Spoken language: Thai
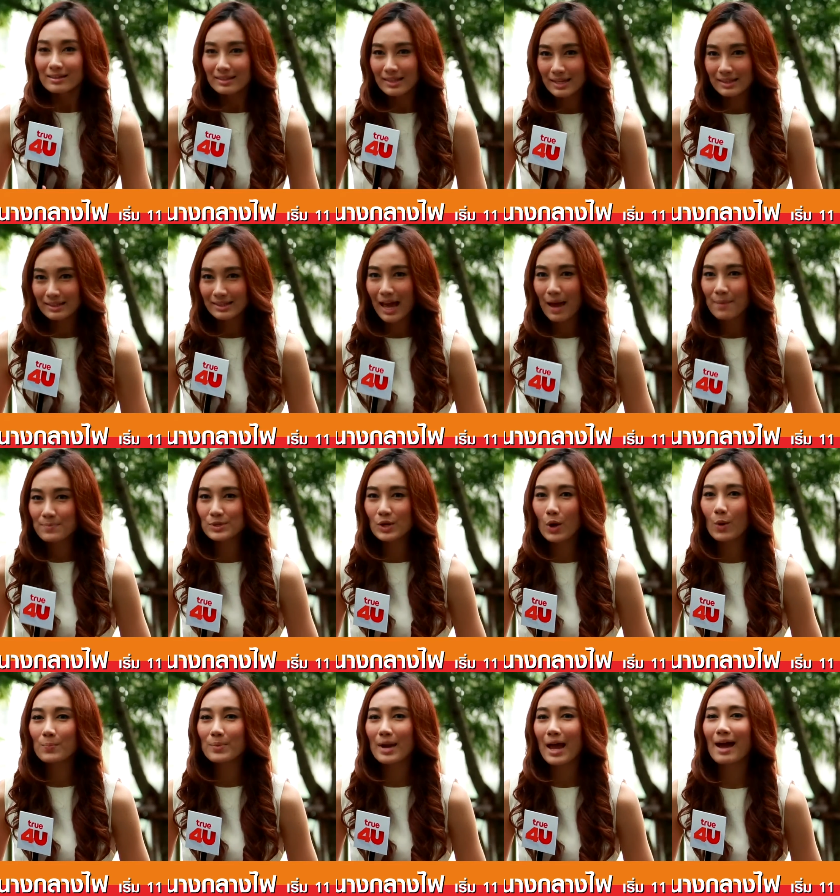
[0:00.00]
ติดตาม
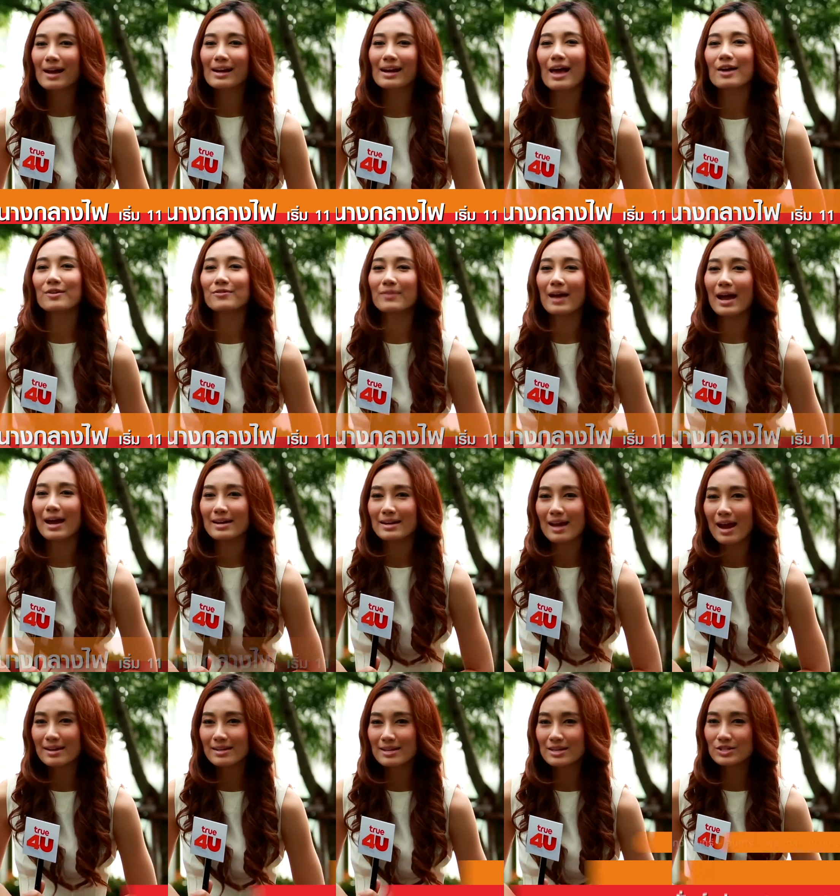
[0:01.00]
ชมนางกลางไฟ
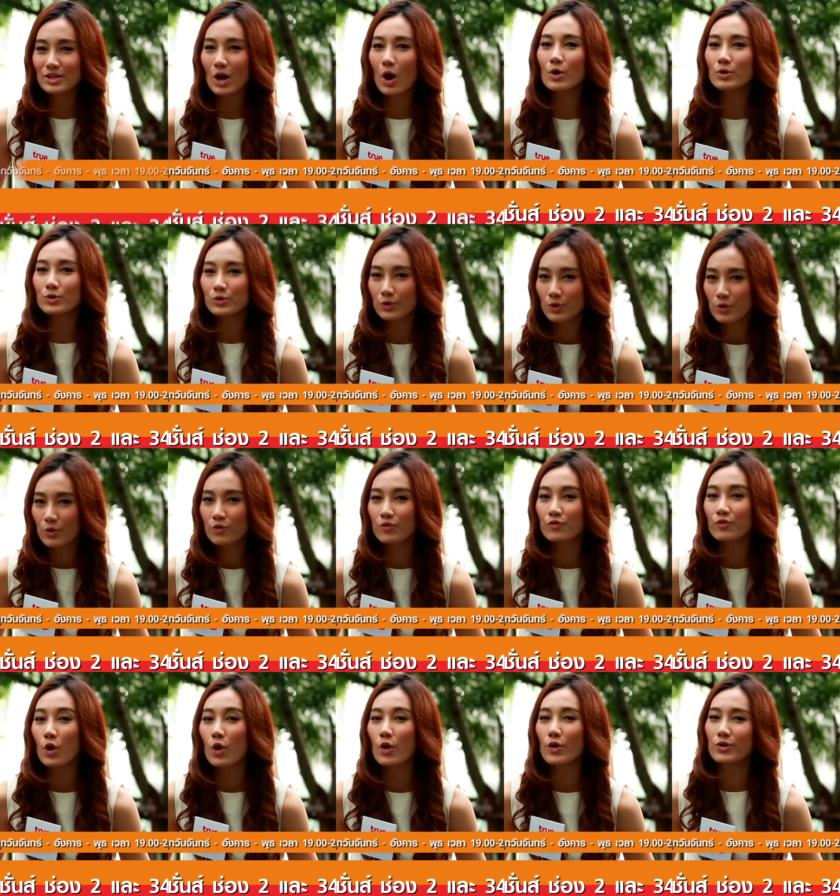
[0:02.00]
ได้ที่ช่อง True
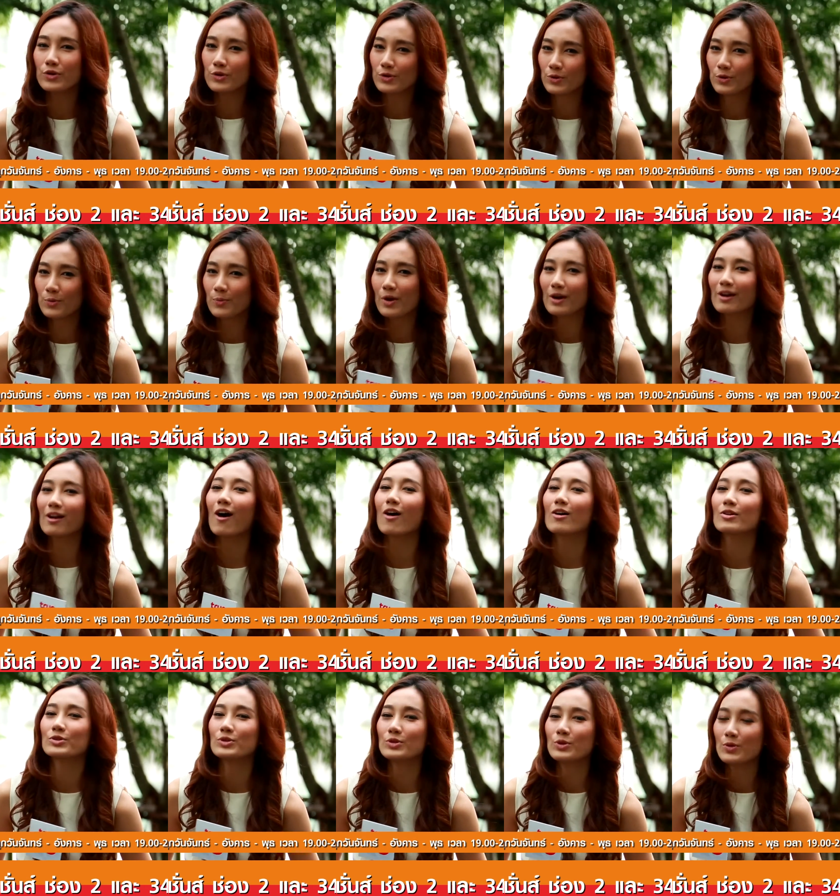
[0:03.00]
for You บนกล่
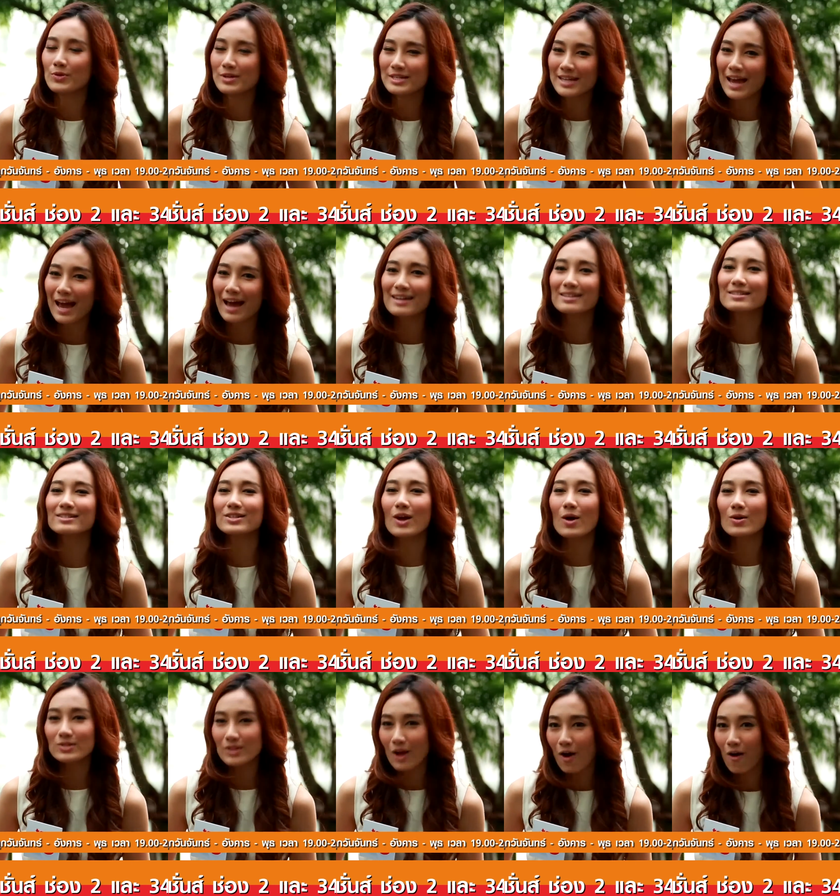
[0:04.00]
อง True Vision
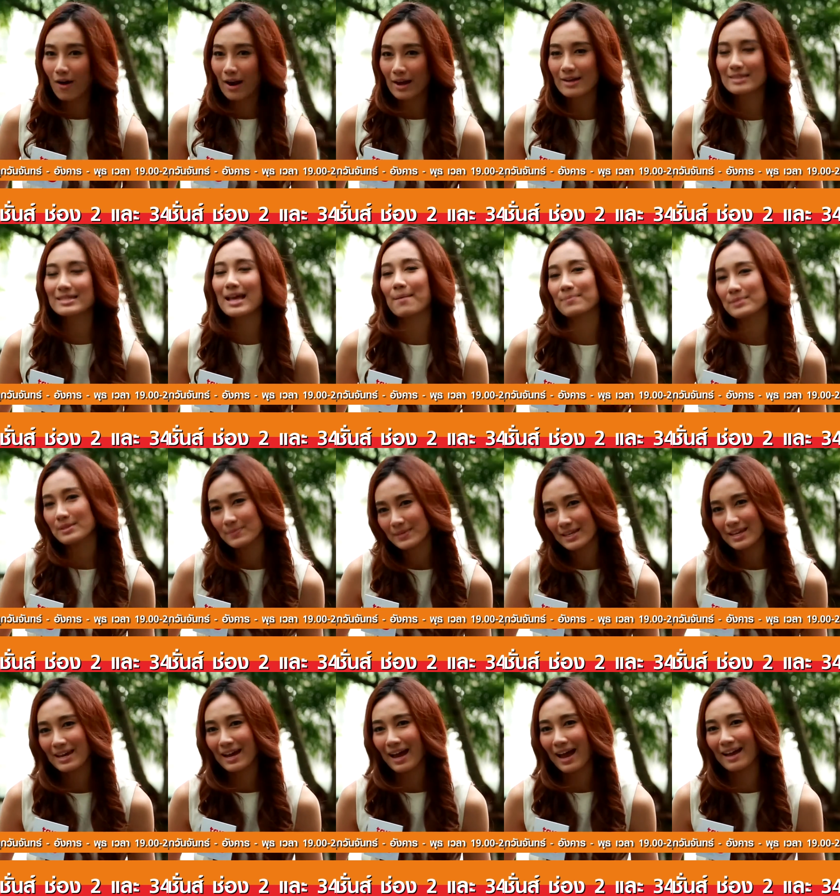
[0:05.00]
ช่อง 2 และก็
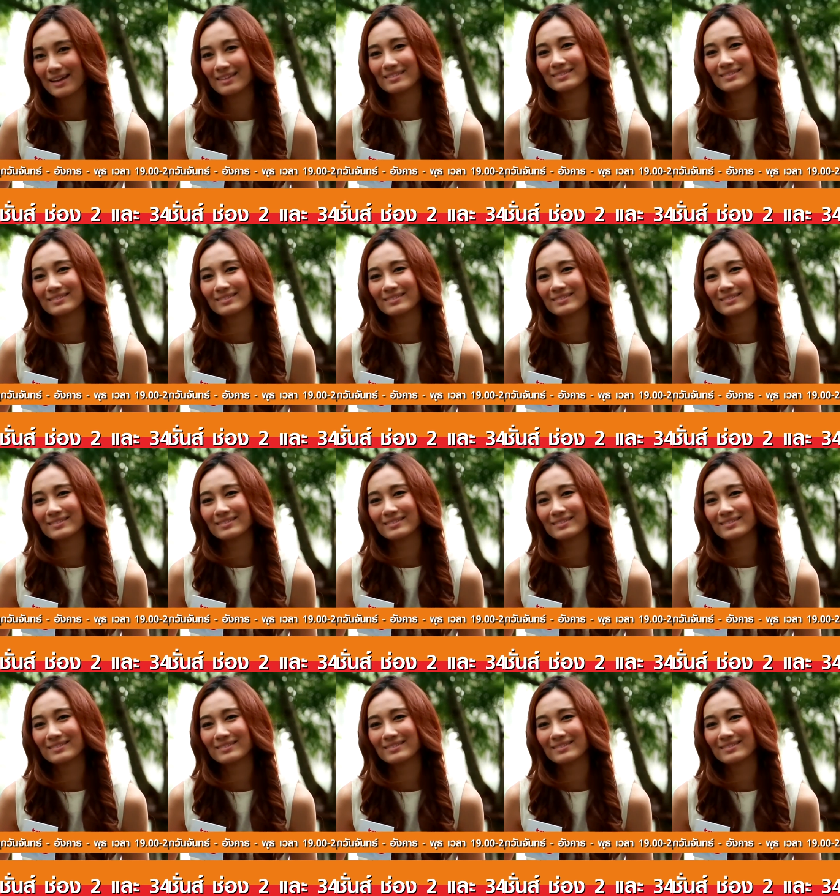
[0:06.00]
34 ค่ะ